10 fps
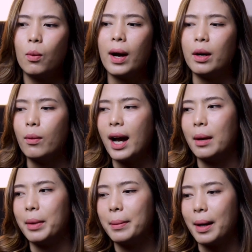หวานหวา
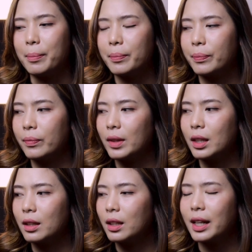นเป็นแบบ
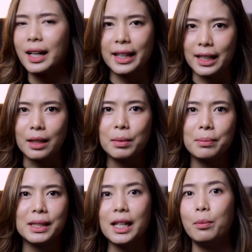กลิ่นที่
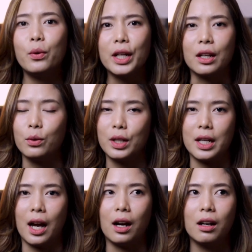มันไม่ใช่ผู้หญิงอยู่
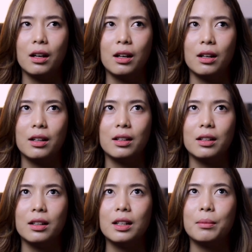ดีอะ
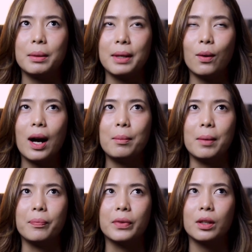คือมันมีความ
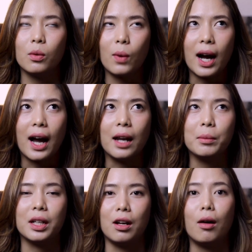แบบหวาน
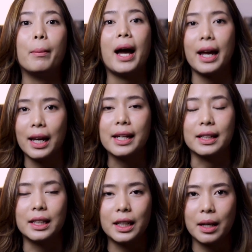เหมือนดอกไม้อะไรอ
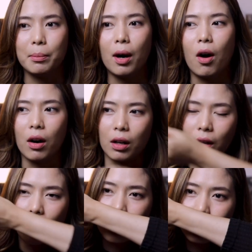ย่างที่ติ๊กบอก
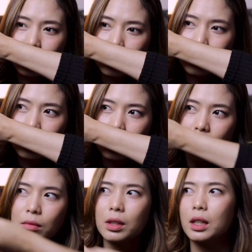แล้วก็
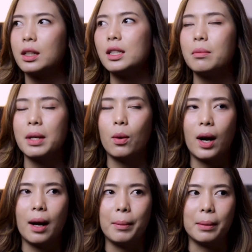แล้วก็จะมี
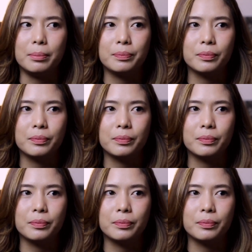ความแบบ